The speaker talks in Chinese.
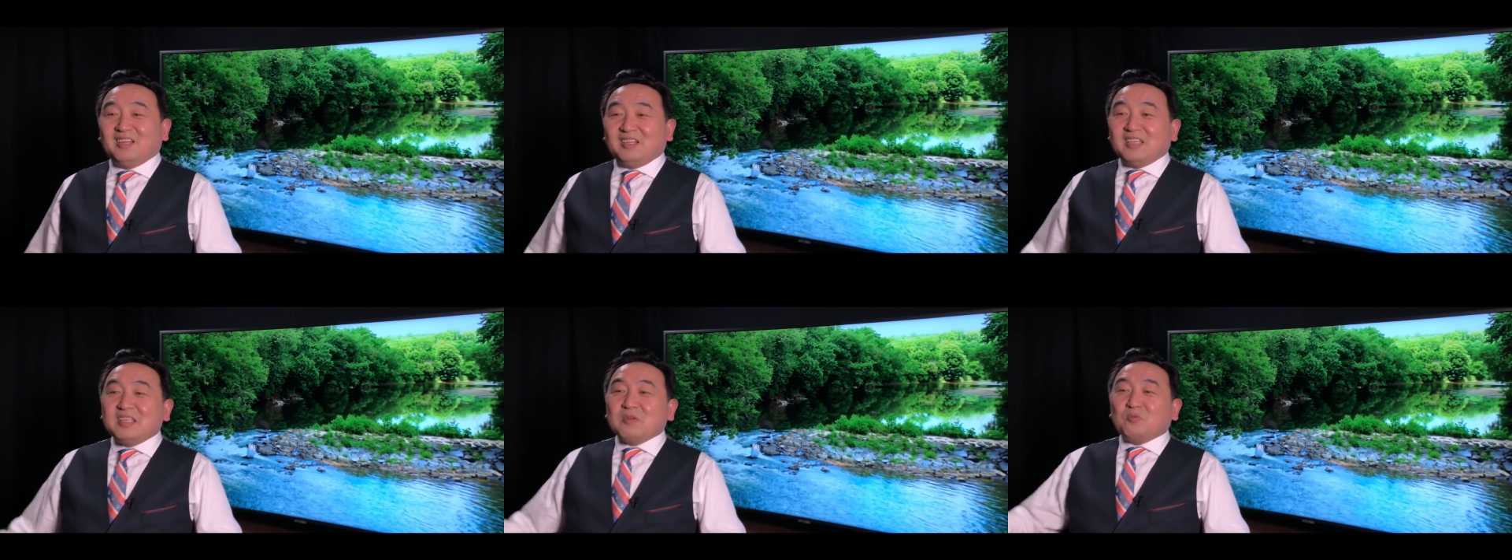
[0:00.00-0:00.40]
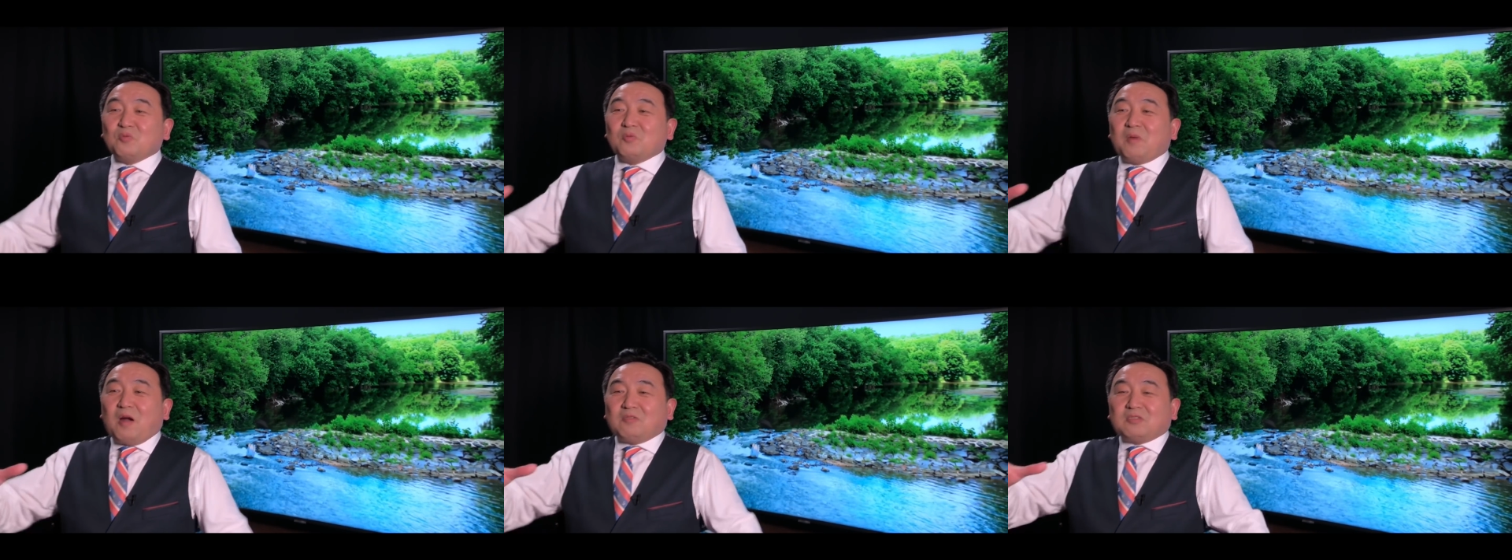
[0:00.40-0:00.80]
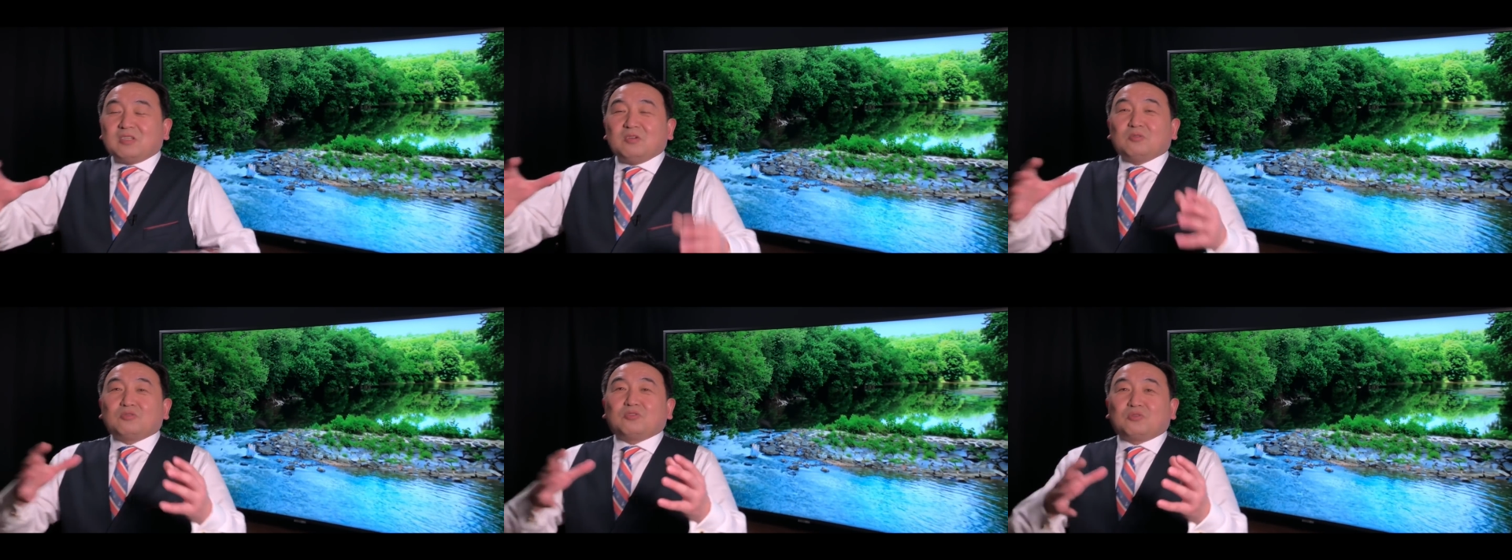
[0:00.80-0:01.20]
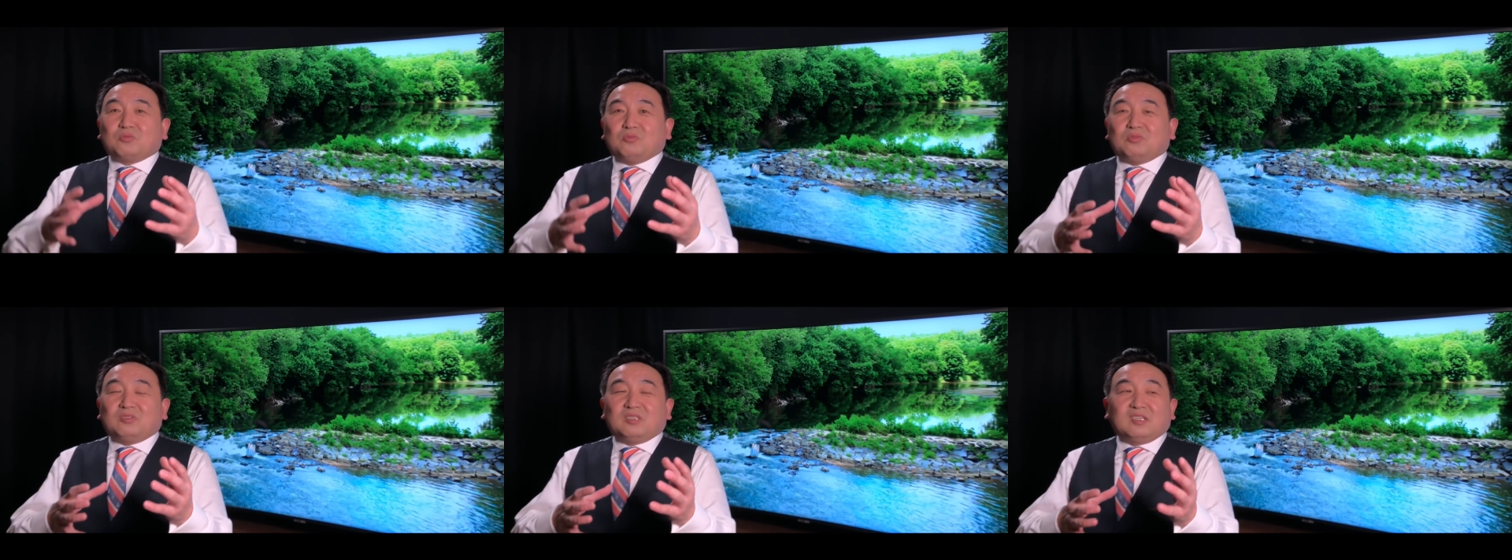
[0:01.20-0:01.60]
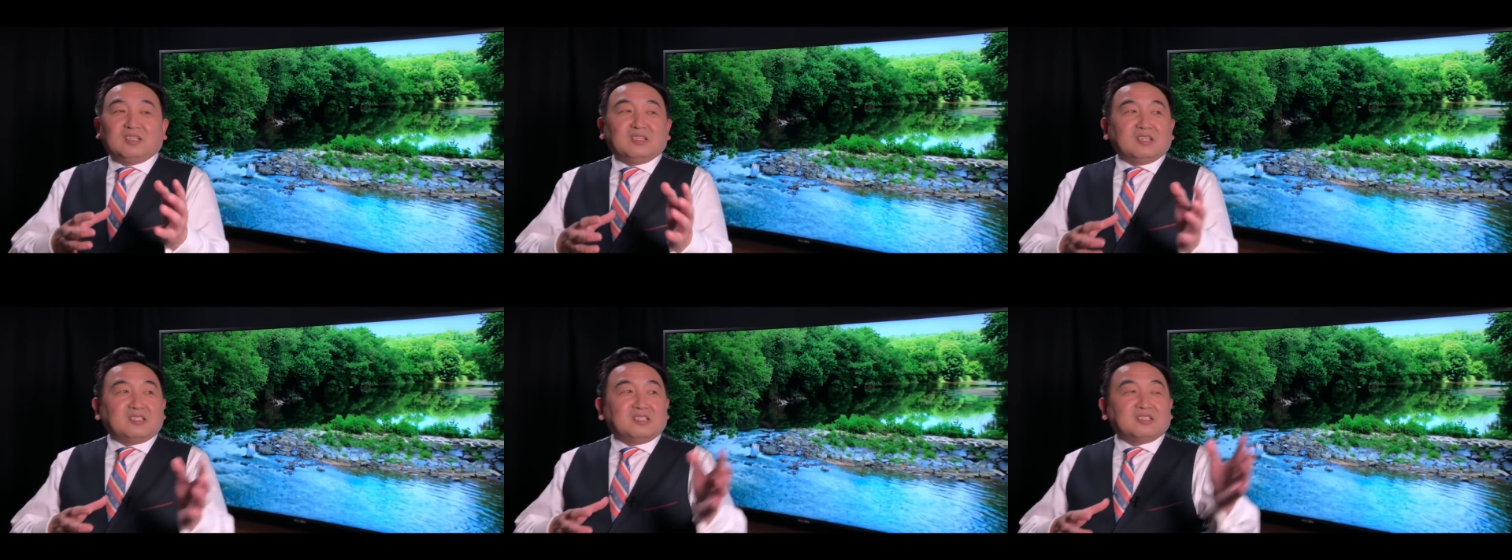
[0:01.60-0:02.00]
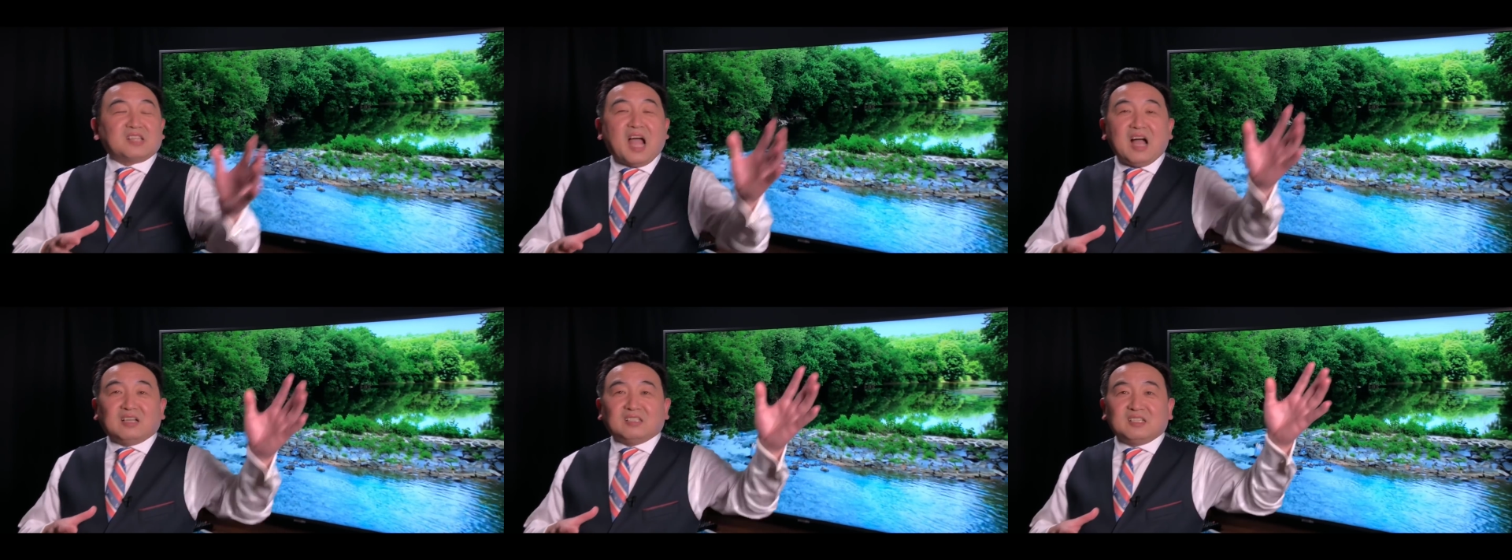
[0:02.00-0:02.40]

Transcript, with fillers: 人家五毛是有组织的，那是党